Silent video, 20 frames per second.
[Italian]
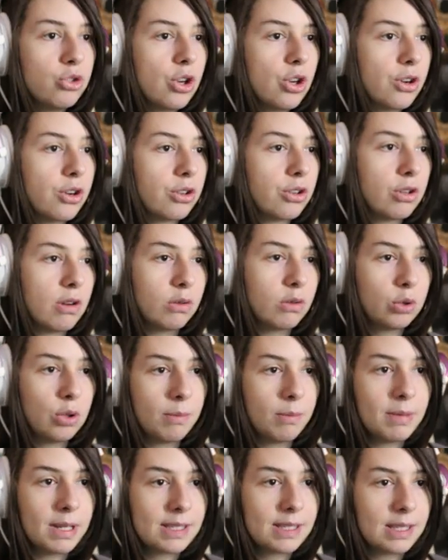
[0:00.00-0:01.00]
giorno ne ho avuto
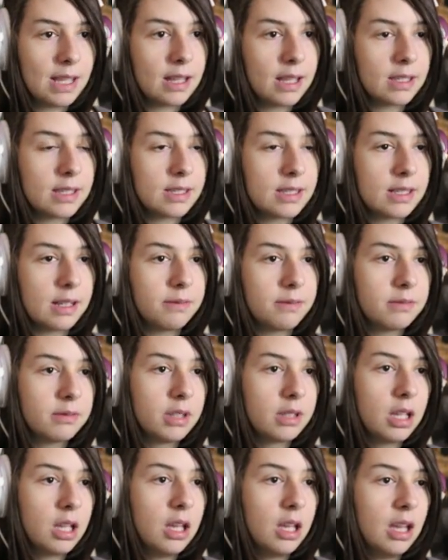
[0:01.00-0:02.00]
abbastanza
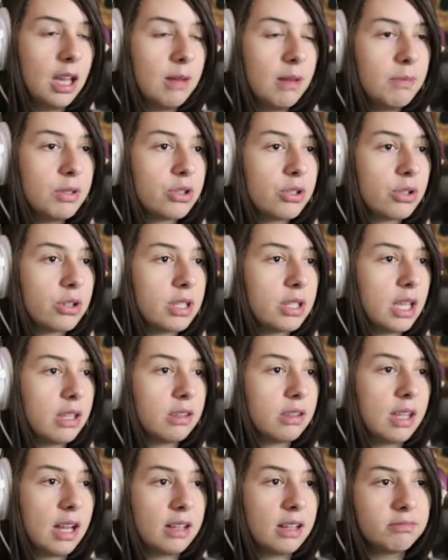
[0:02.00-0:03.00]
e mi sono
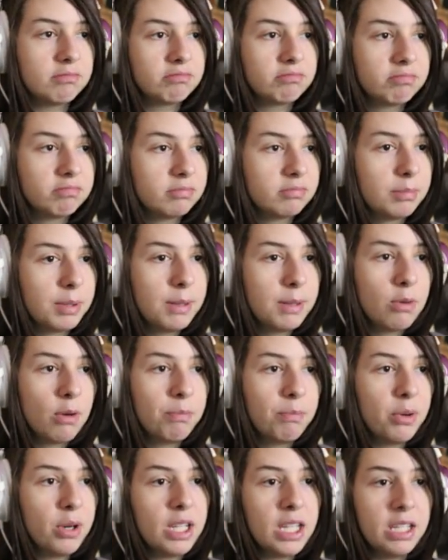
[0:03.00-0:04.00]
detta, prima o
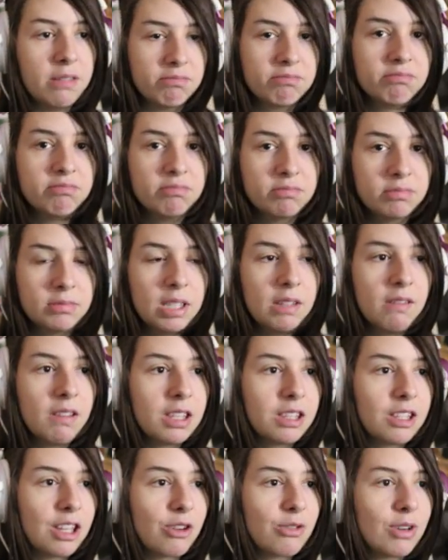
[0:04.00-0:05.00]
poi
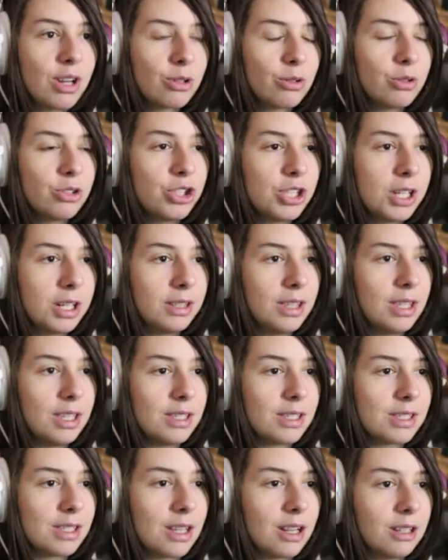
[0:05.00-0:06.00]
diventerò una
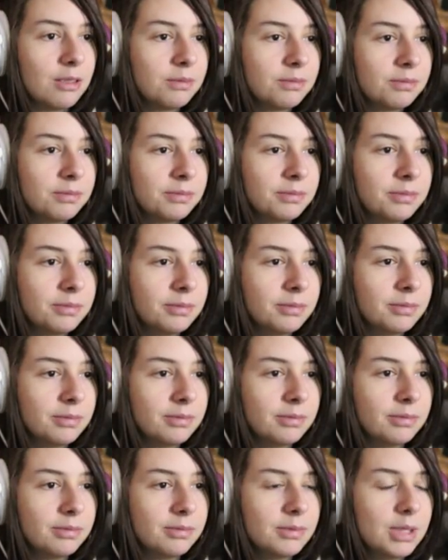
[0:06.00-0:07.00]
concertista.
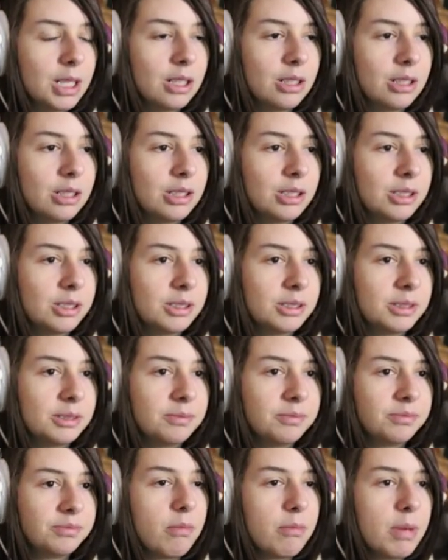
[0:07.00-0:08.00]

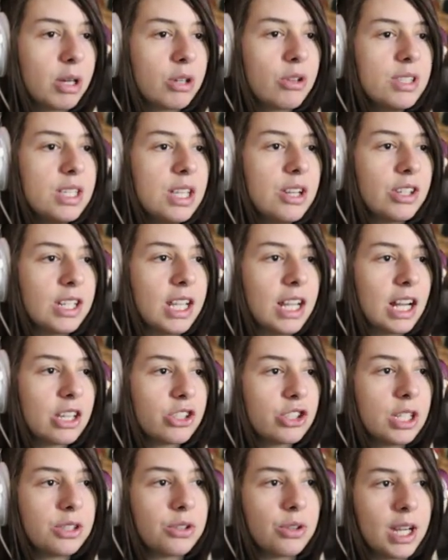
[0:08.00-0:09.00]
Oh. Ma così non hai
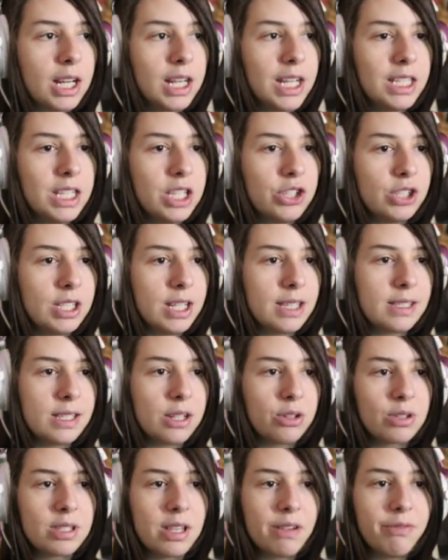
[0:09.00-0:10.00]
lasciato che lei decidesse
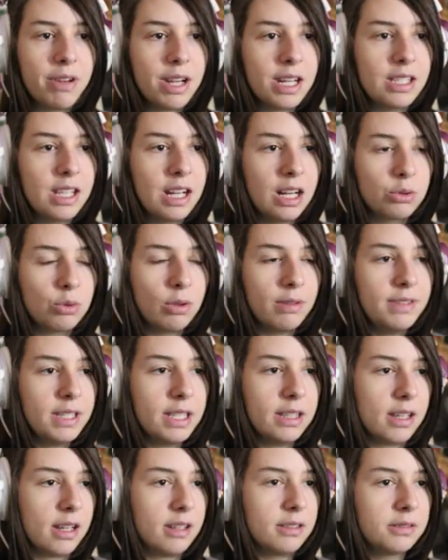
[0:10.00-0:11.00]
cosa fare della tua
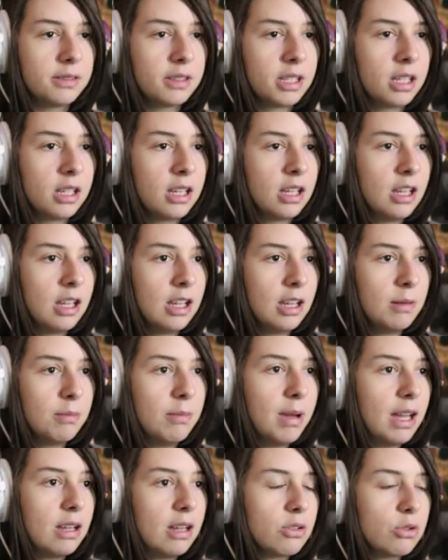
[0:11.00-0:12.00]
vita?
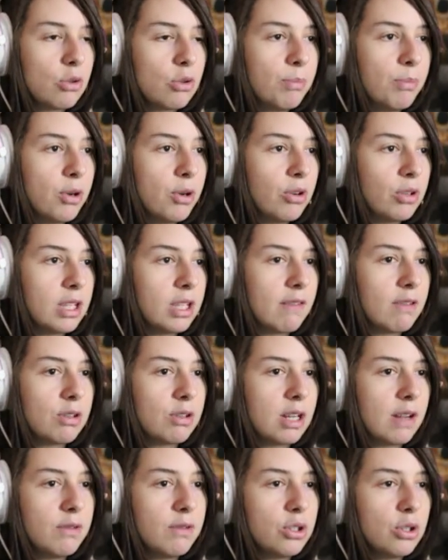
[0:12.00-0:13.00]
Beh, suppongo di avere
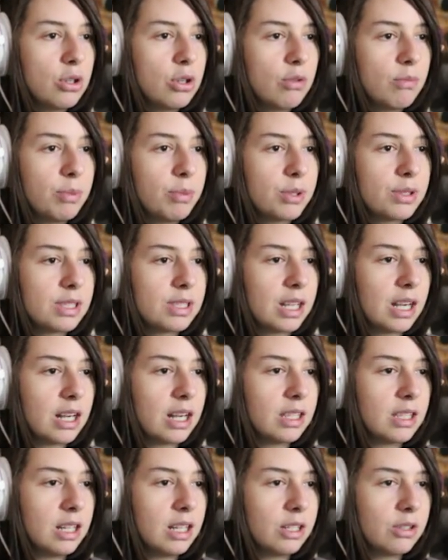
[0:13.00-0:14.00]
una visione un po'
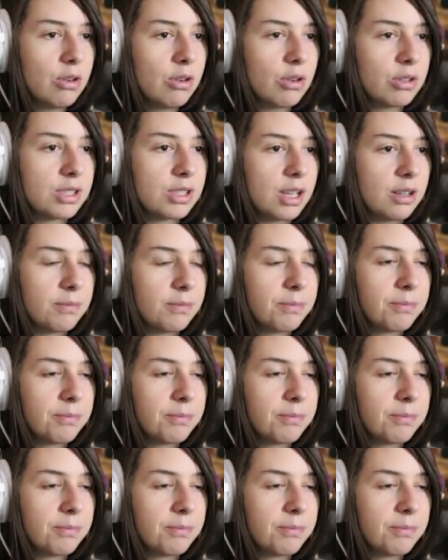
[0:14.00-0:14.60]
strana delle cose.